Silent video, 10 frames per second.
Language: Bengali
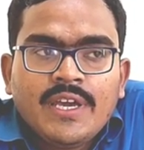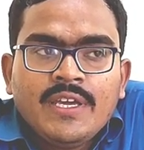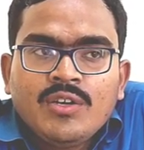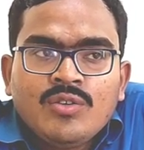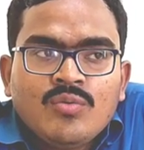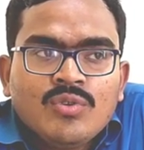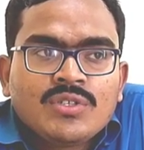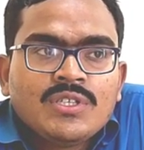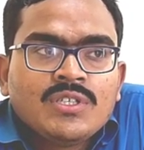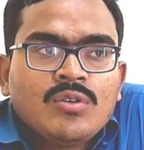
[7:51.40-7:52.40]
এই কিছু
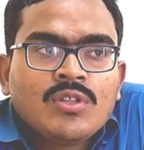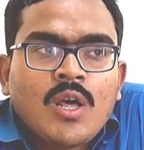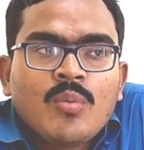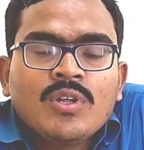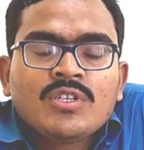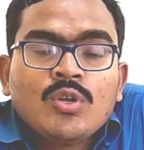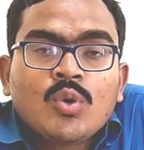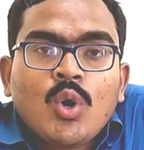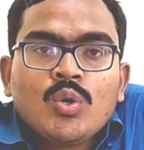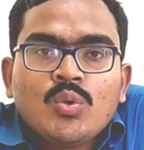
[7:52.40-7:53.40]
কোশ্চেন ছিল তারপরে ছিল
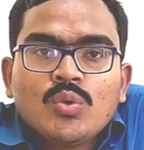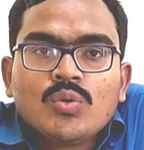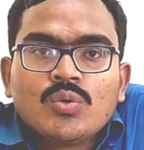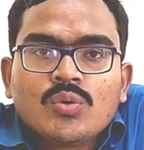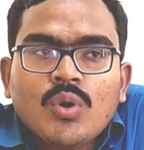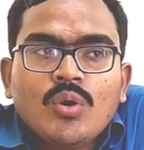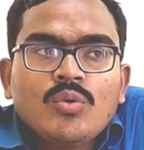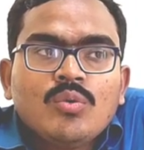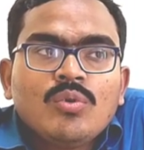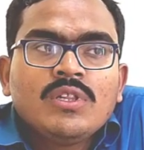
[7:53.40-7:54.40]
কন্ট্রোল
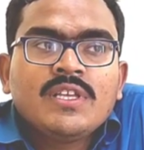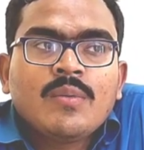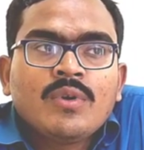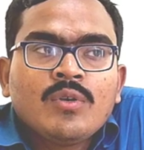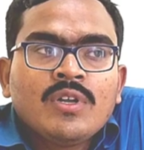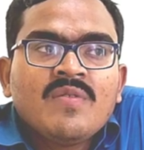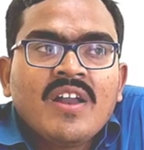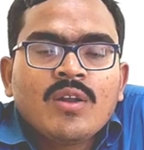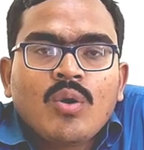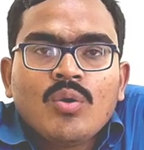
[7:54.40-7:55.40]
কন্ট্রোল বলতে যেমন
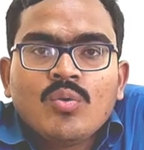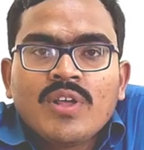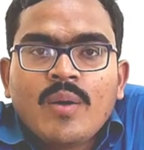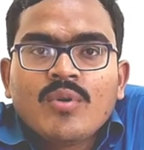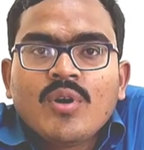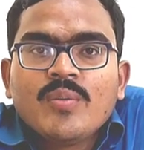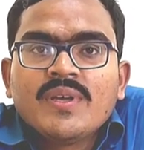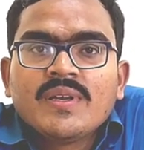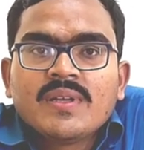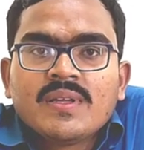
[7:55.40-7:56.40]
রিভারের কন্ট্রোল কেমন
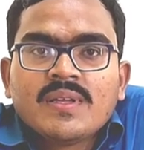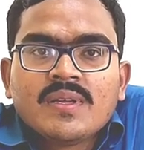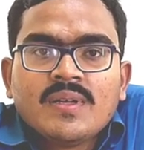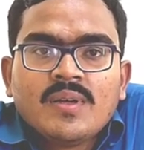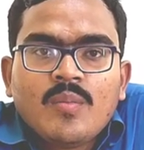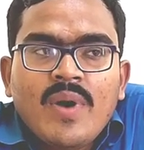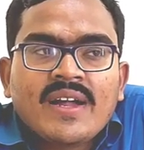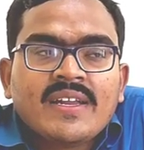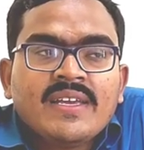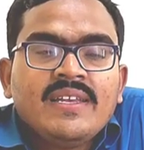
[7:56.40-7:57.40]
হবে বা
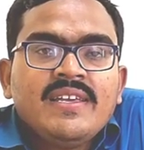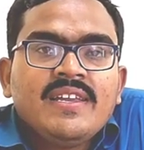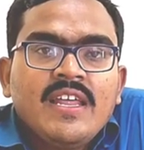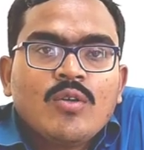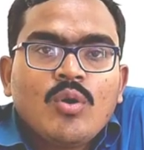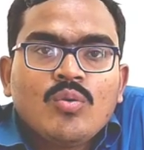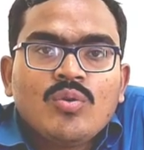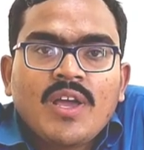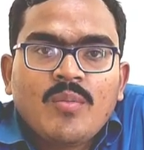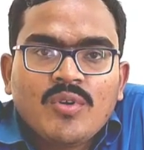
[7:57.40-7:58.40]
একটা হিলি এরিয়ার
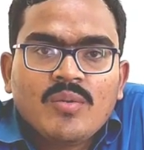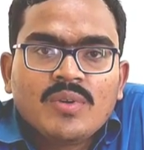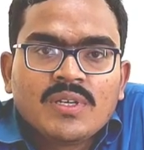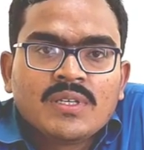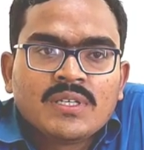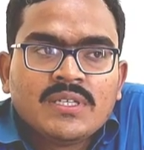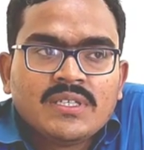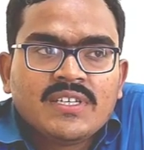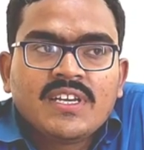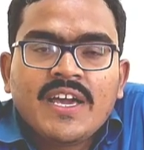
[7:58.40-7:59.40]
কন্ট্রোল কেমন হবে
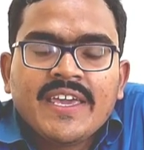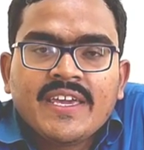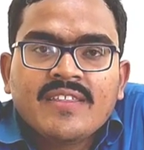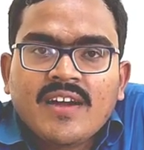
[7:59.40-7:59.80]
সেটা এঁকে